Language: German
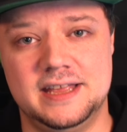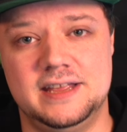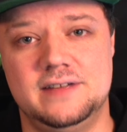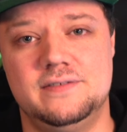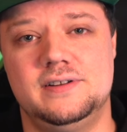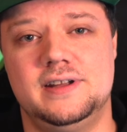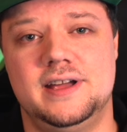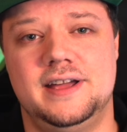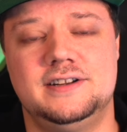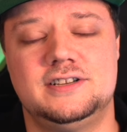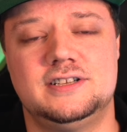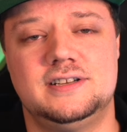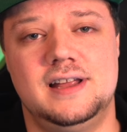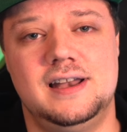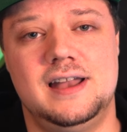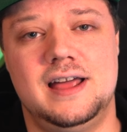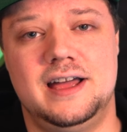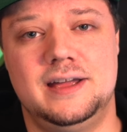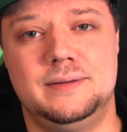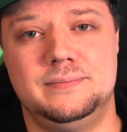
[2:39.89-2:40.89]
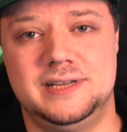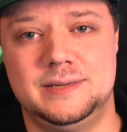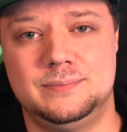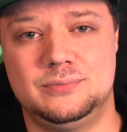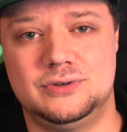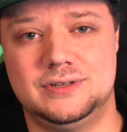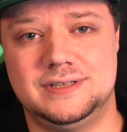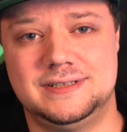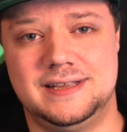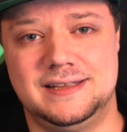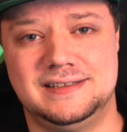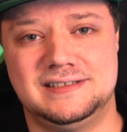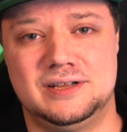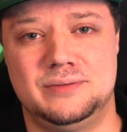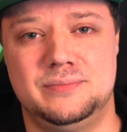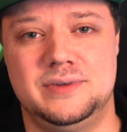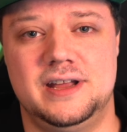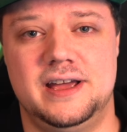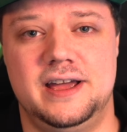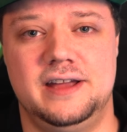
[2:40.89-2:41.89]
Hier wird ein schneller
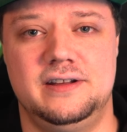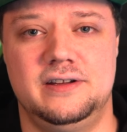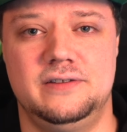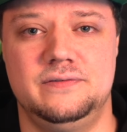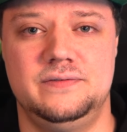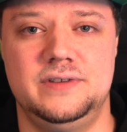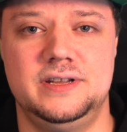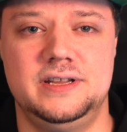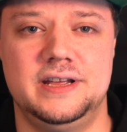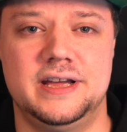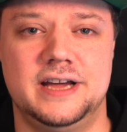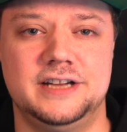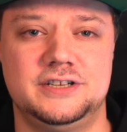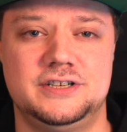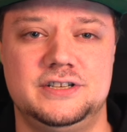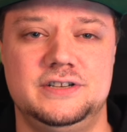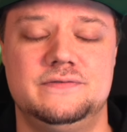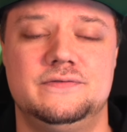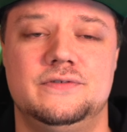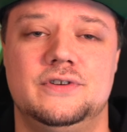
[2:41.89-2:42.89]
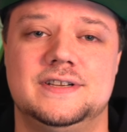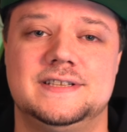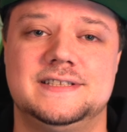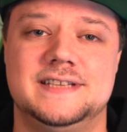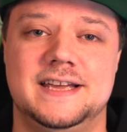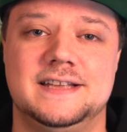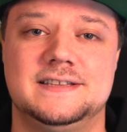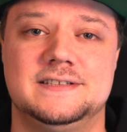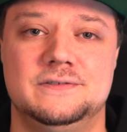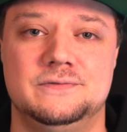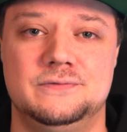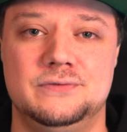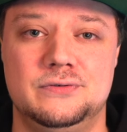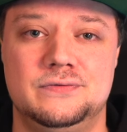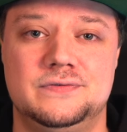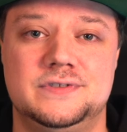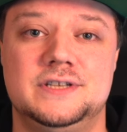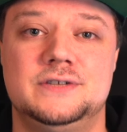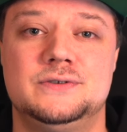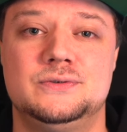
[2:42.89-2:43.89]
AMD-Prozessor mit einer Nvidia GeForce
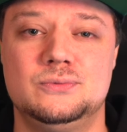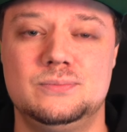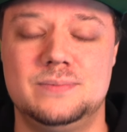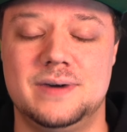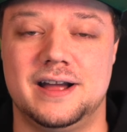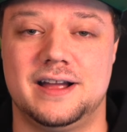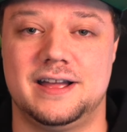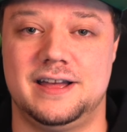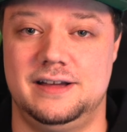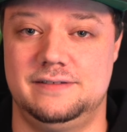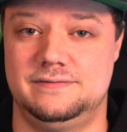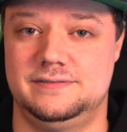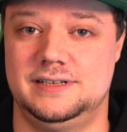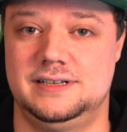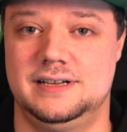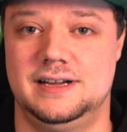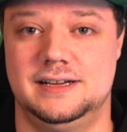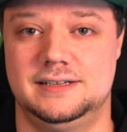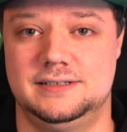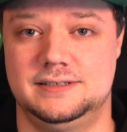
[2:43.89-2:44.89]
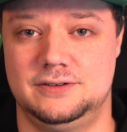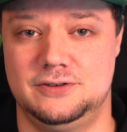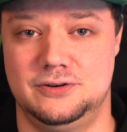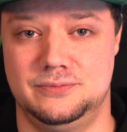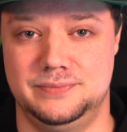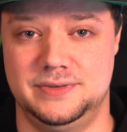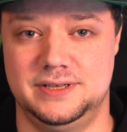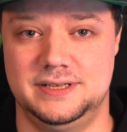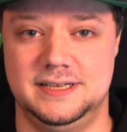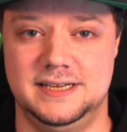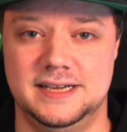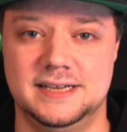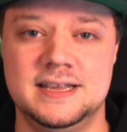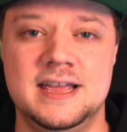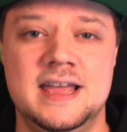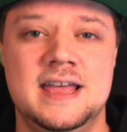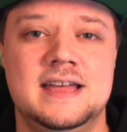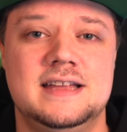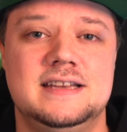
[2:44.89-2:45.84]
1650 Super-Grafikkarte kombiniert,